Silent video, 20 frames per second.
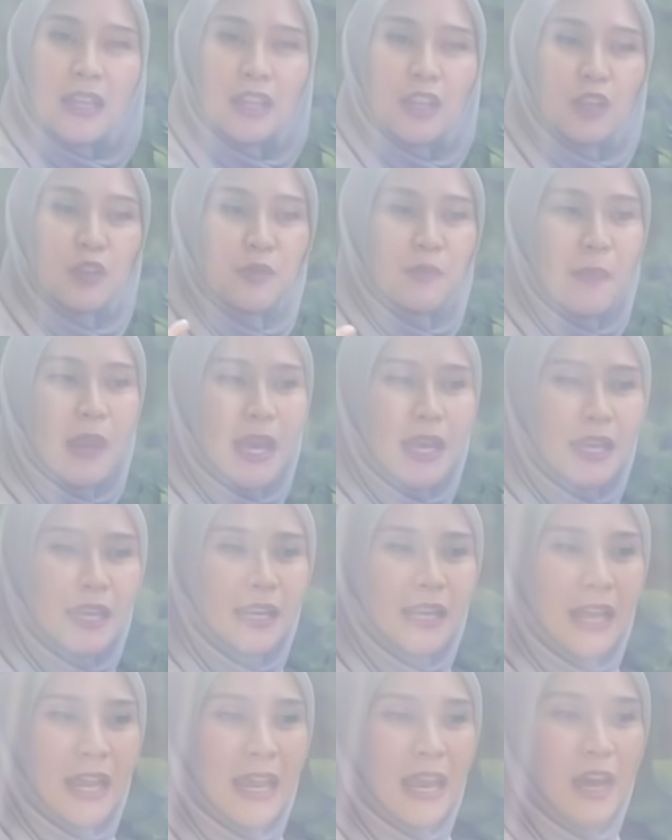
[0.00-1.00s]
terus
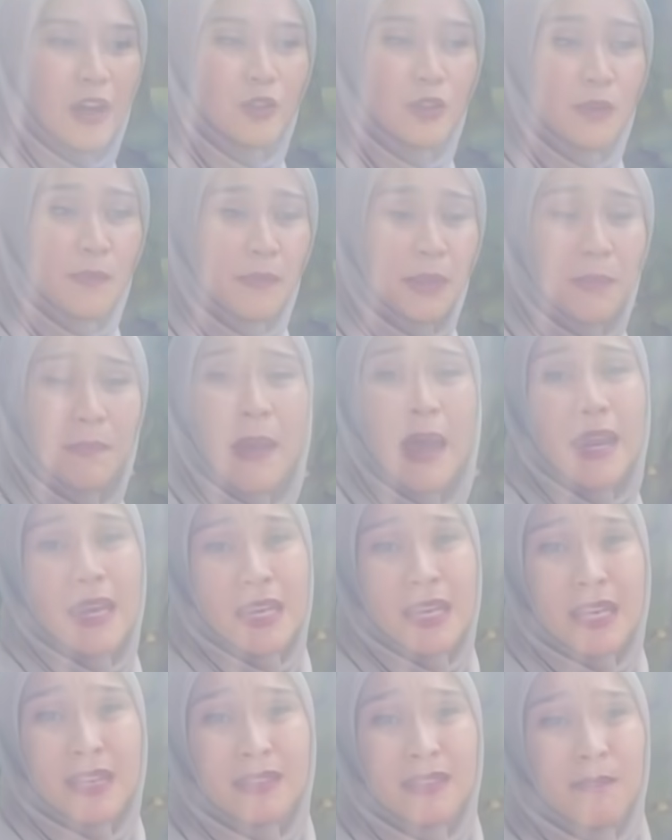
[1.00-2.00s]
melahirkan, aku sempat
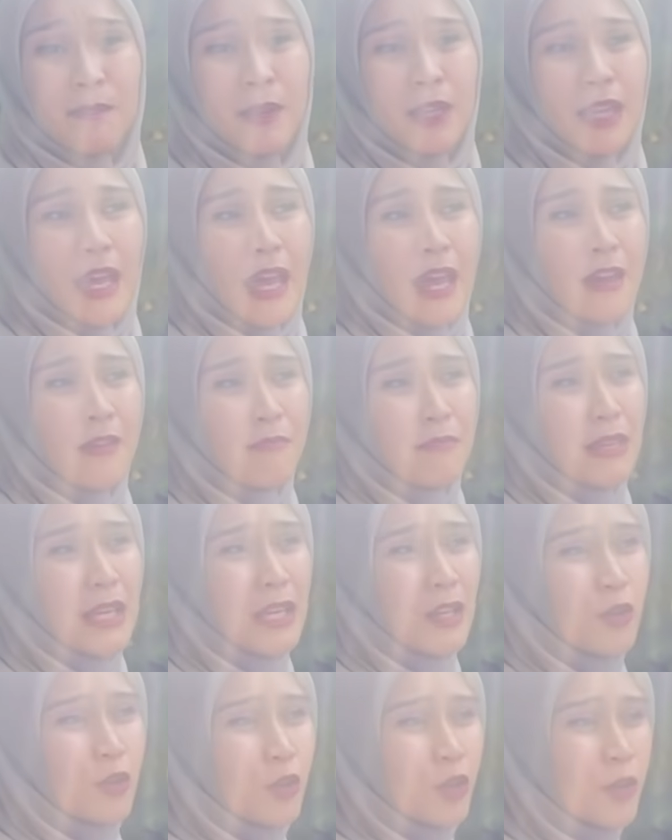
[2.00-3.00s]
panik, sempat kayak
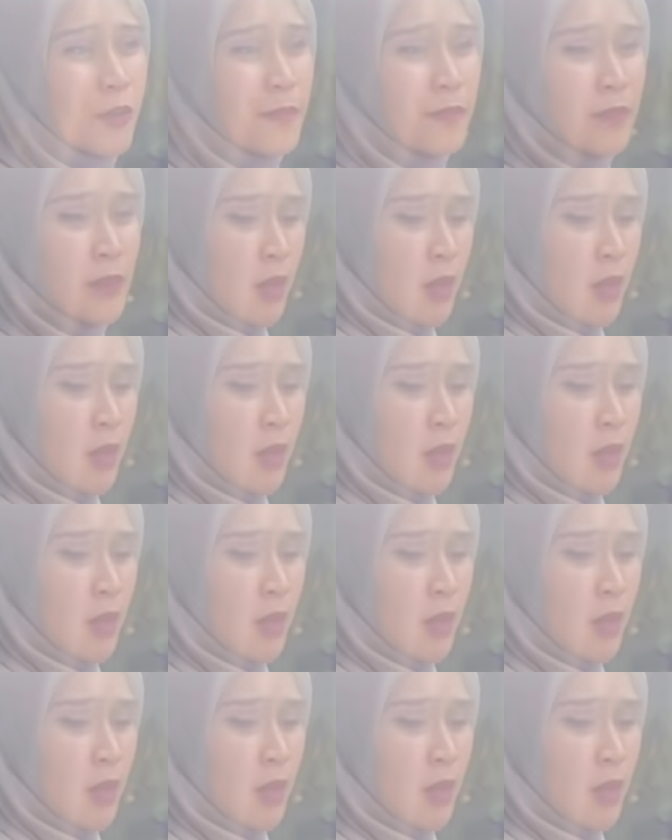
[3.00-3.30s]
bingung.